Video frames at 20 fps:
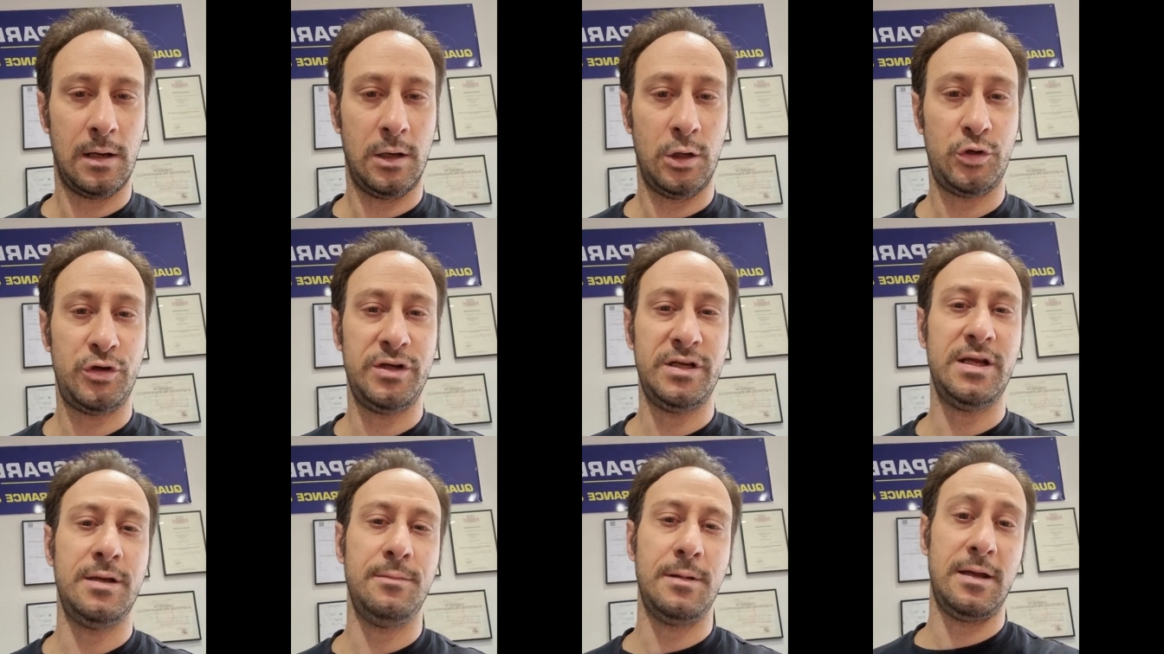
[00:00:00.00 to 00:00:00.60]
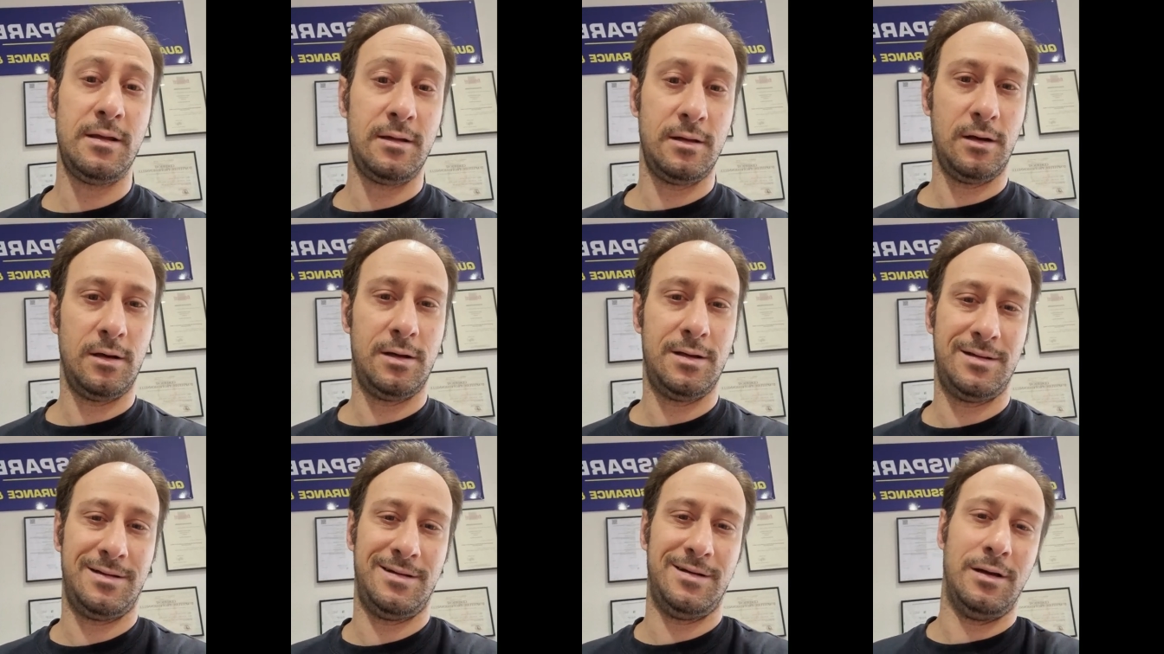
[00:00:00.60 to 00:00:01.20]
je lui dis, mais
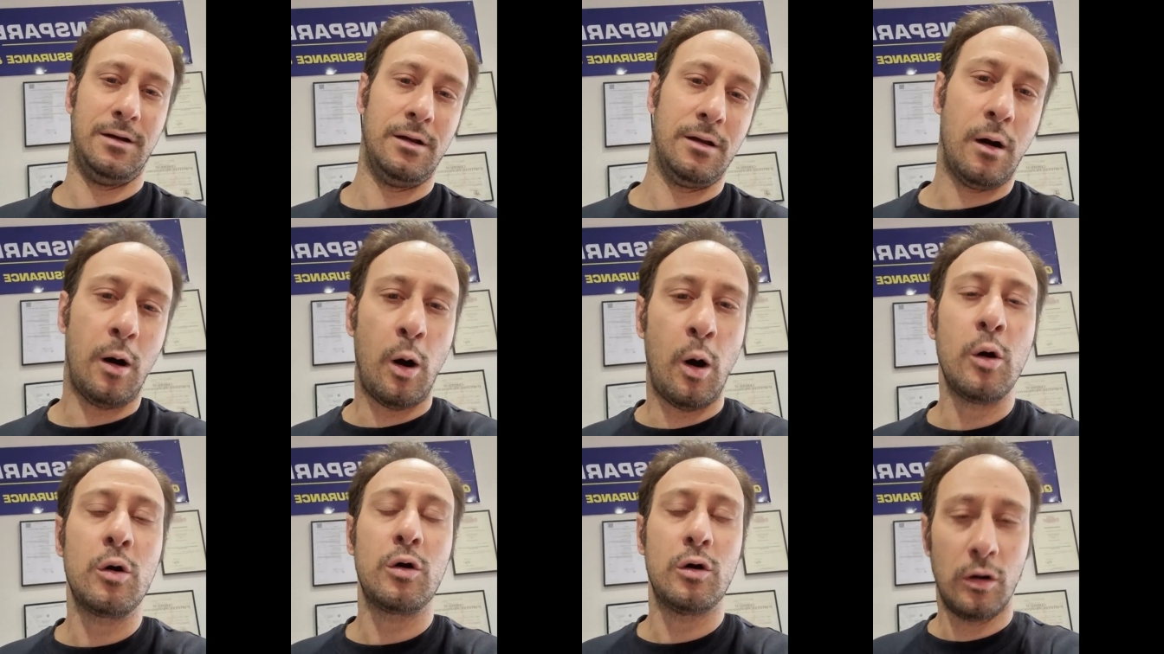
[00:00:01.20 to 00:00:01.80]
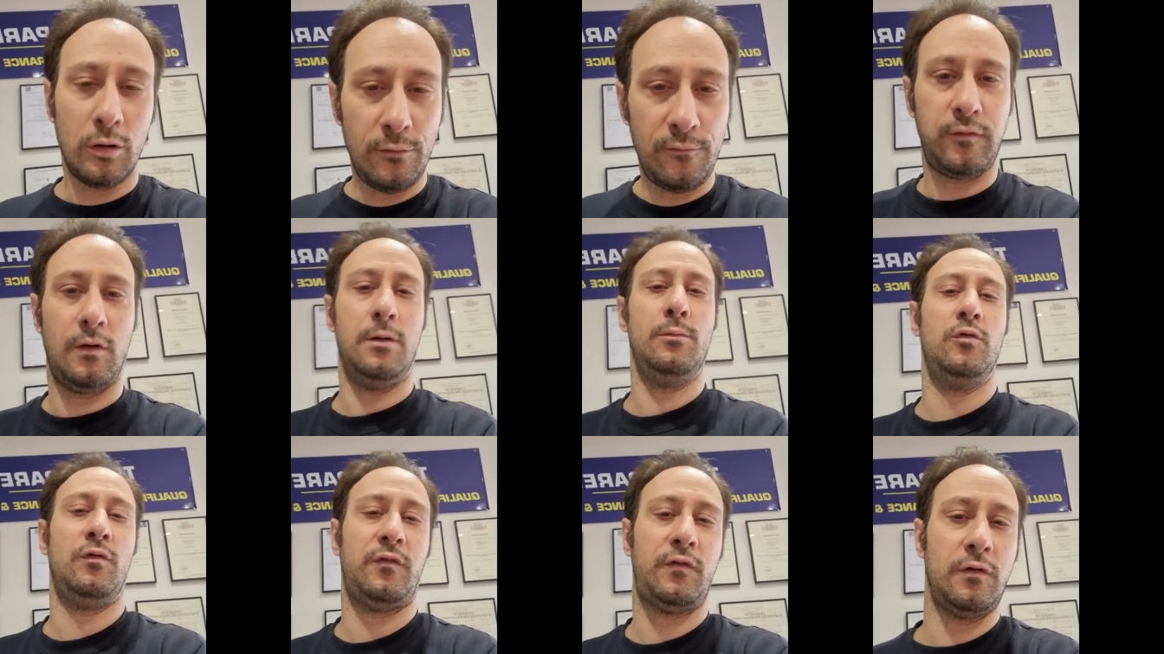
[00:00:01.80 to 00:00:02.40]
encore une
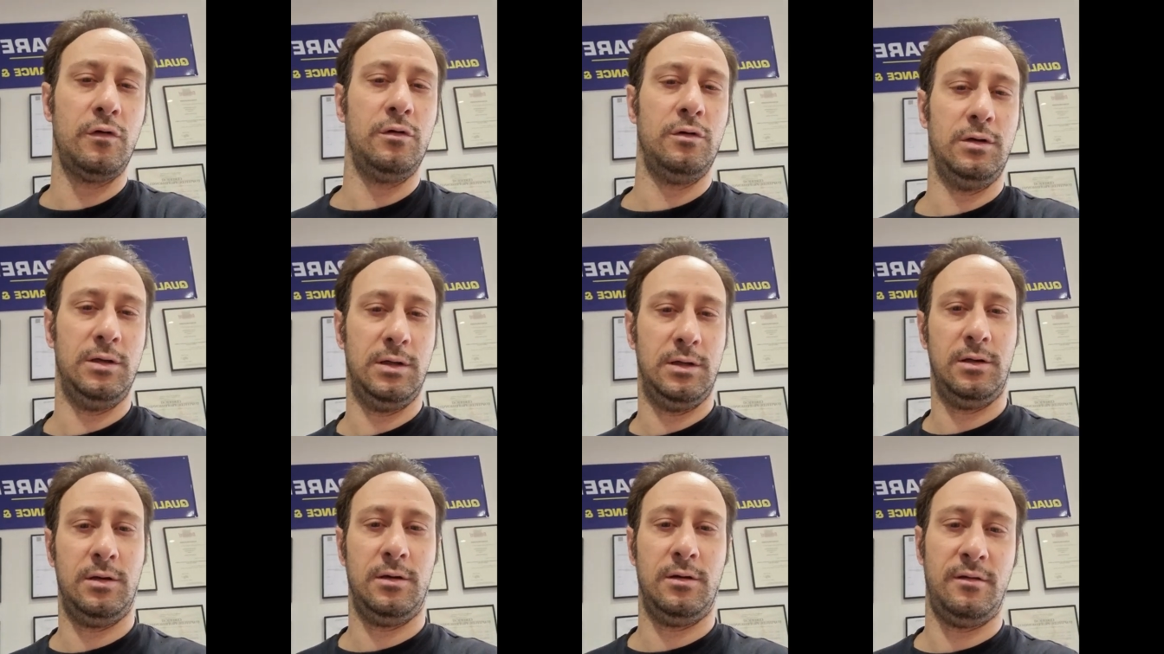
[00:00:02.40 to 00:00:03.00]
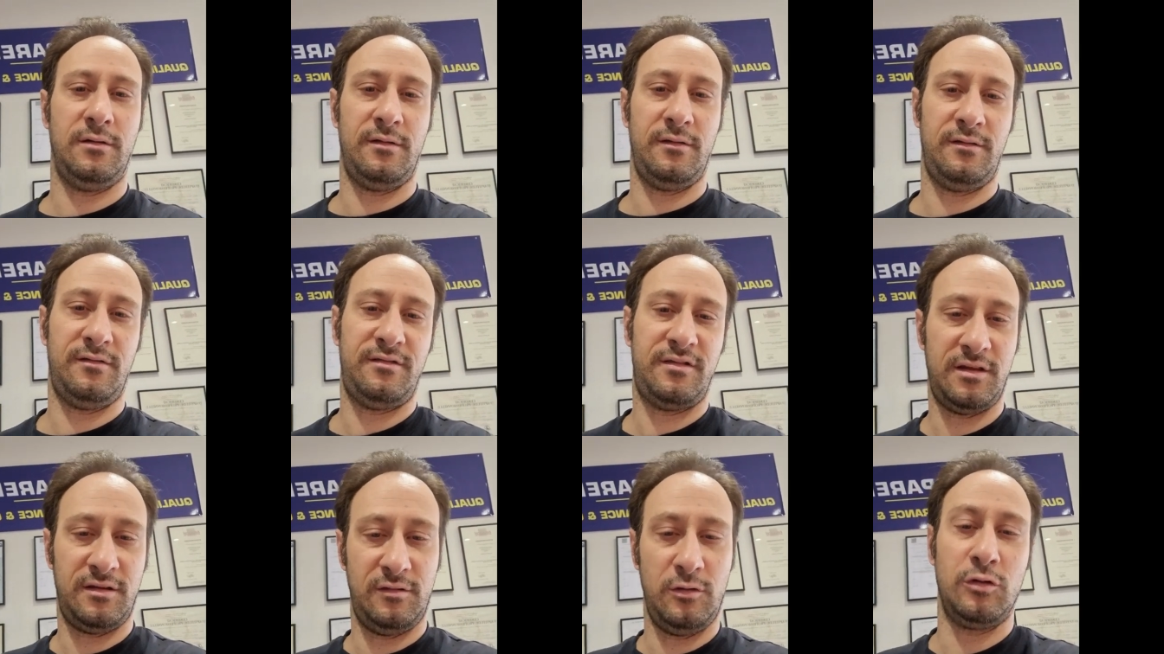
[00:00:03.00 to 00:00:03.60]
fois, monsieur,
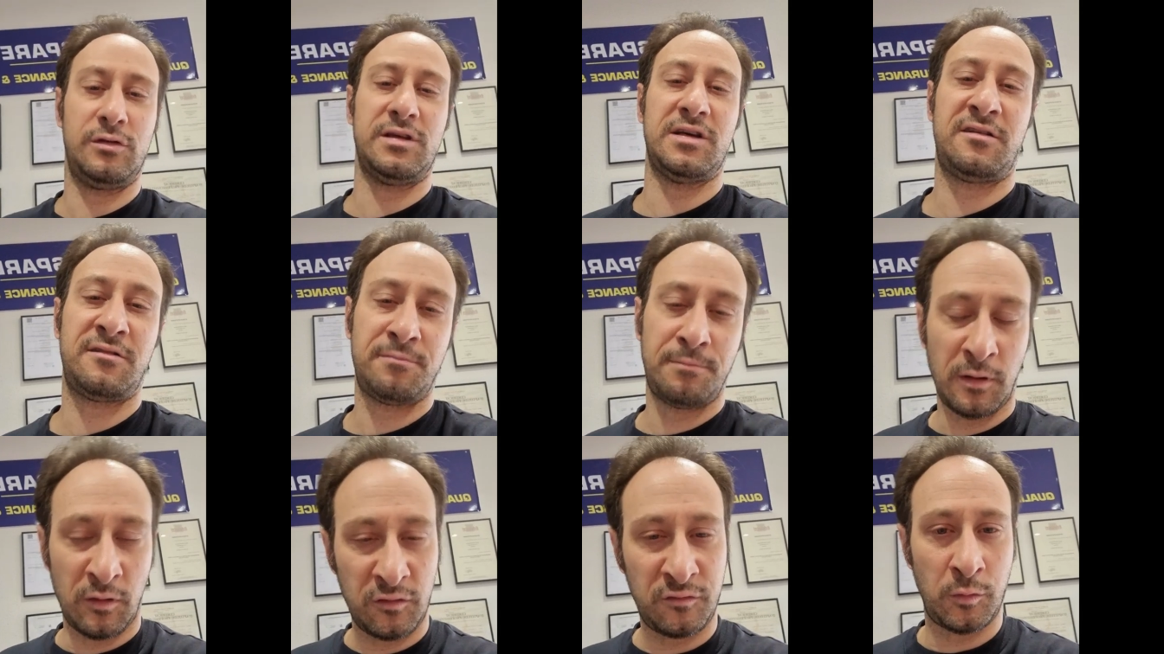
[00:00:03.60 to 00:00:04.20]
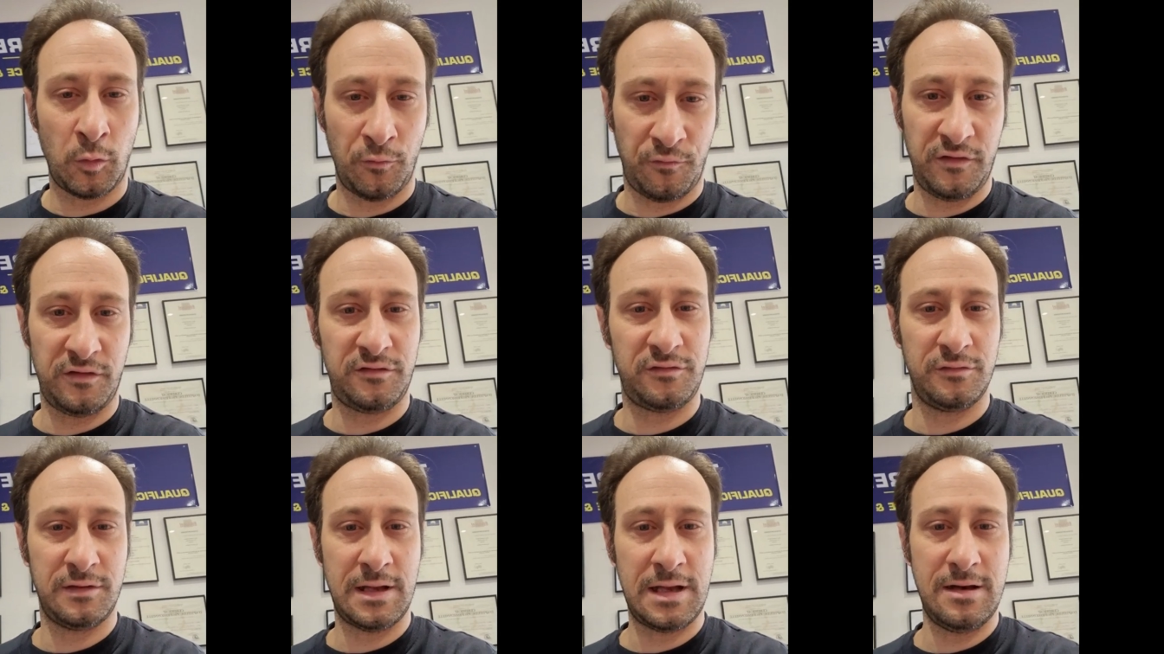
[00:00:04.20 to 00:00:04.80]
c'est notre expérience
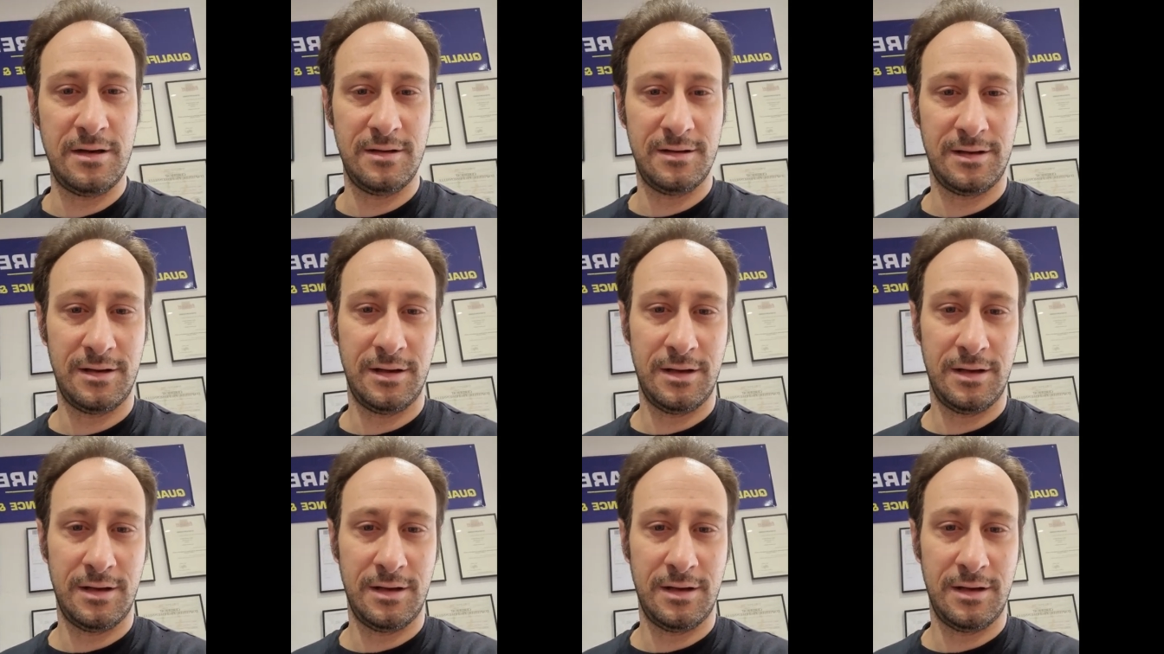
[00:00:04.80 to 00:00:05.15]
professionnelle.